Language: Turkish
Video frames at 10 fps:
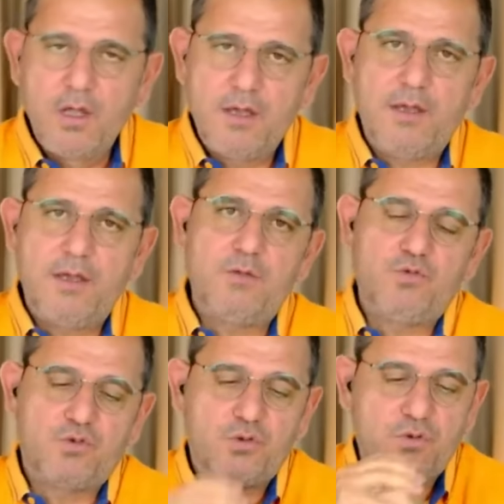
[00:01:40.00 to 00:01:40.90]
e,
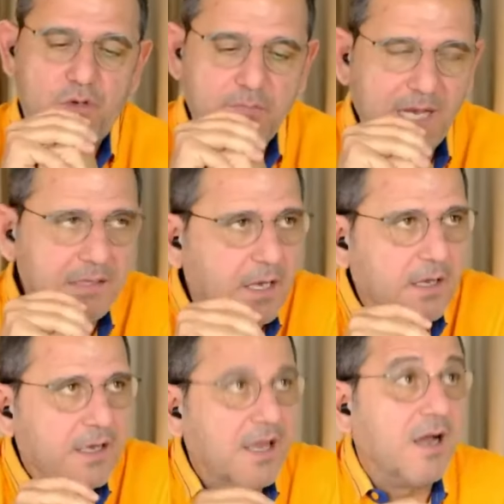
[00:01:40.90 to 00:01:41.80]
düşünüyorum ben.
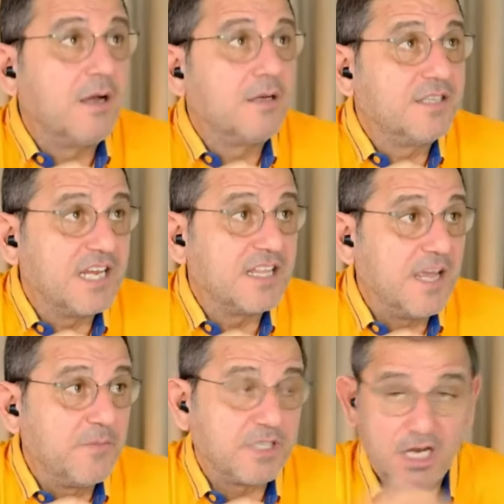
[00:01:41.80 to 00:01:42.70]
E, e, yine
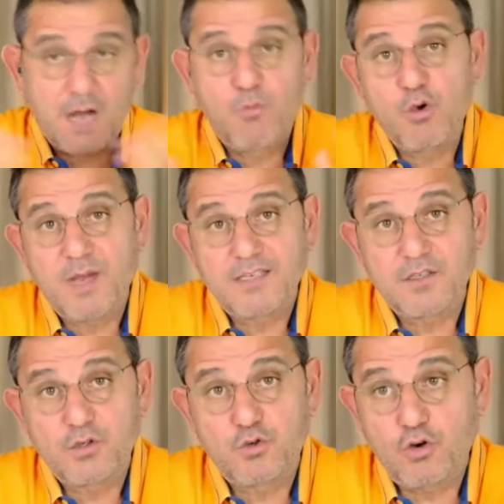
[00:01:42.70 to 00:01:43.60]
de işte kamuoyu
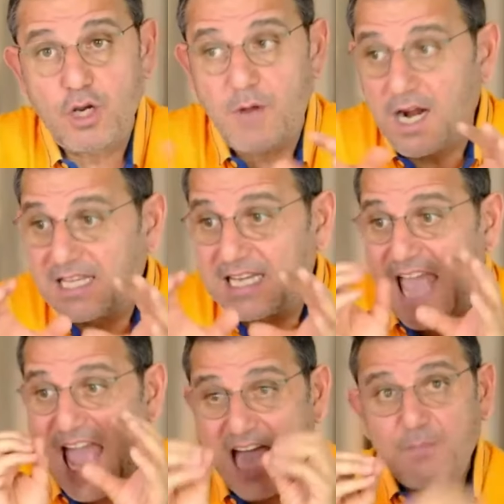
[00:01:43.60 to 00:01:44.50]
baskısı çok önemli. Artık
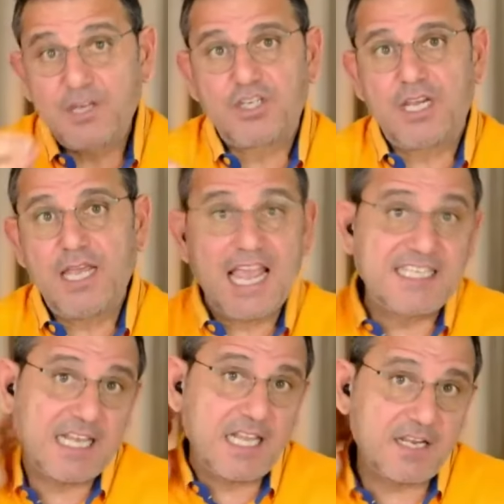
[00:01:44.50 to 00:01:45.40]
her bir şeyi
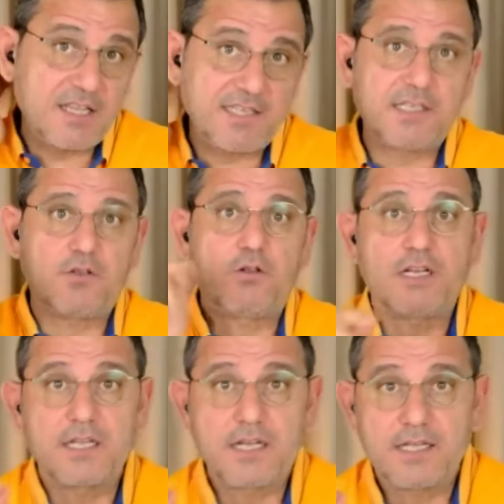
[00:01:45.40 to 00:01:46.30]
enselerinde
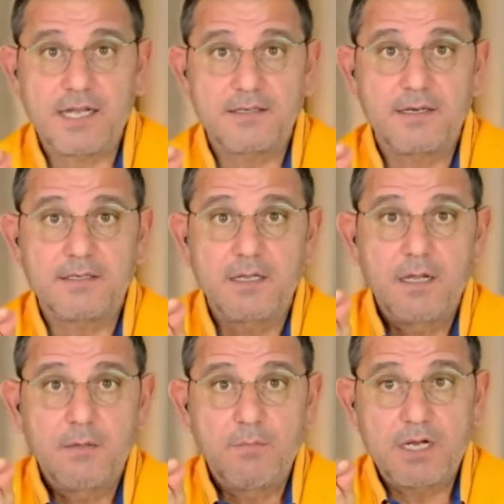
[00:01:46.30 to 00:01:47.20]
hissediyorlar dikkat ederseniz.
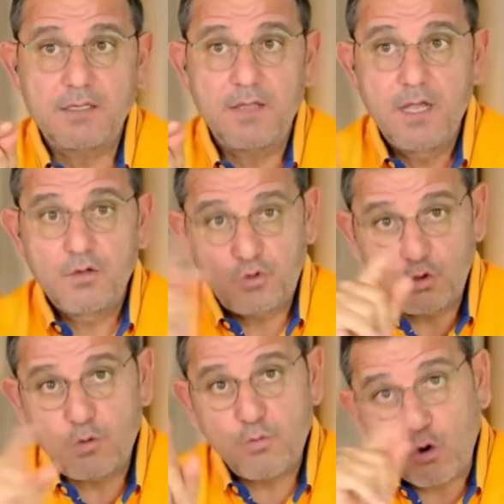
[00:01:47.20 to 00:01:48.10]
Bakın
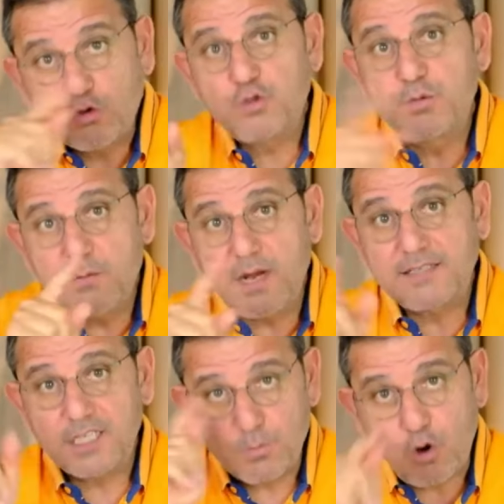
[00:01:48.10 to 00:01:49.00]
çünkü bu 31 Mart
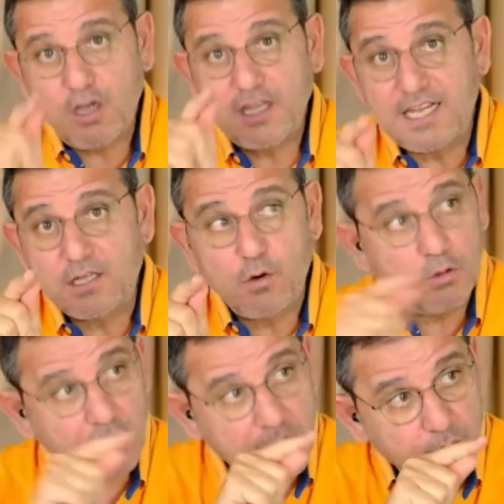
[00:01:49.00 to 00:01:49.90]
seçimi o kadar etkili
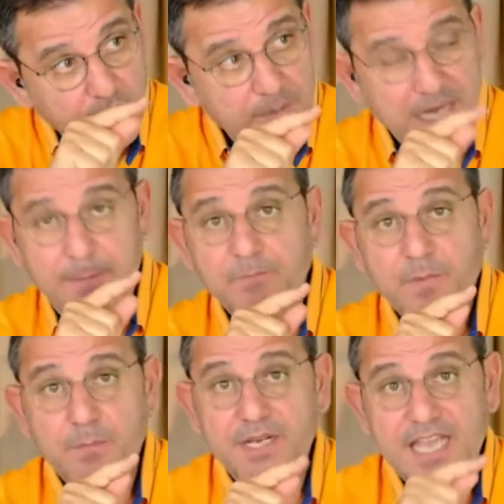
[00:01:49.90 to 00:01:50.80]
oldu ki buna bile
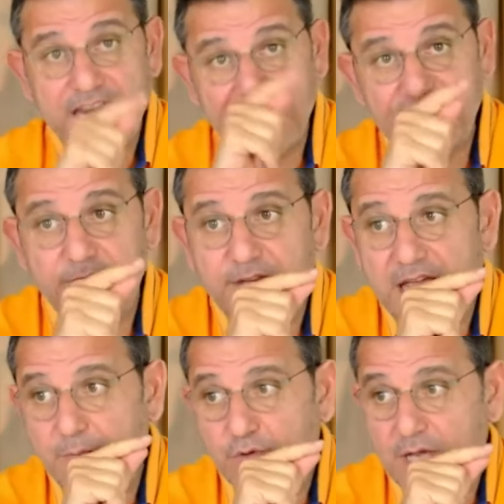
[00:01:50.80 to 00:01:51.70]
bir gerekçe
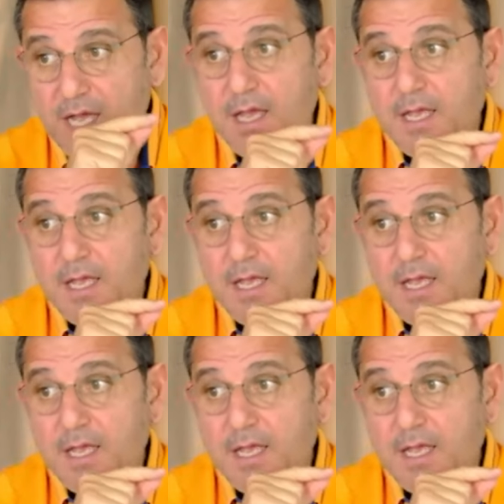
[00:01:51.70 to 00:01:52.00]
veya buna